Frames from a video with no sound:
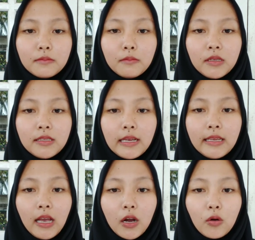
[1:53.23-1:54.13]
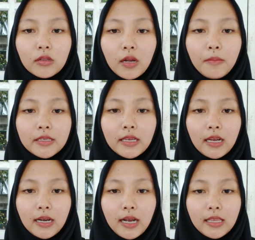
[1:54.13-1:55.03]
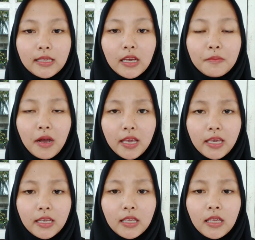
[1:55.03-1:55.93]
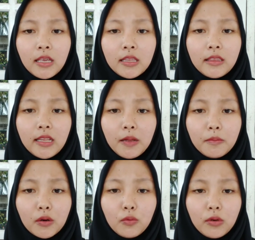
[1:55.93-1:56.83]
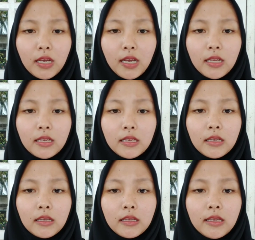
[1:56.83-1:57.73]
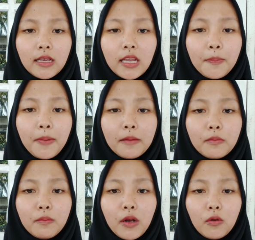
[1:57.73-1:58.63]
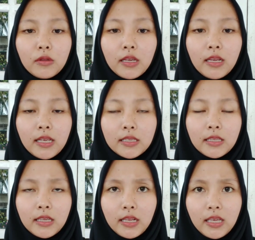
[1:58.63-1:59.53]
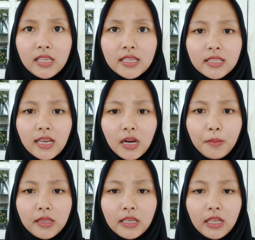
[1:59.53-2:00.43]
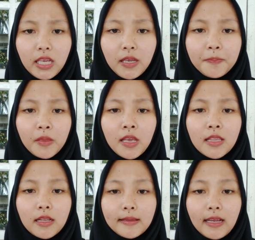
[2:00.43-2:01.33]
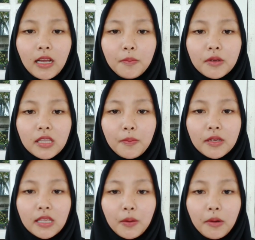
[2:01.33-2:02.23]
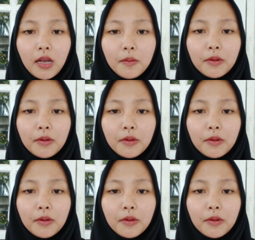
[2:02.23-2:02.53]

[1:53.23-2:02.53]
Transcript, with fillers: menjadi anggota masyarakat yang baik dan berguna yang dapat membangun dirinya sendiri secara mandiri serta bersama-sama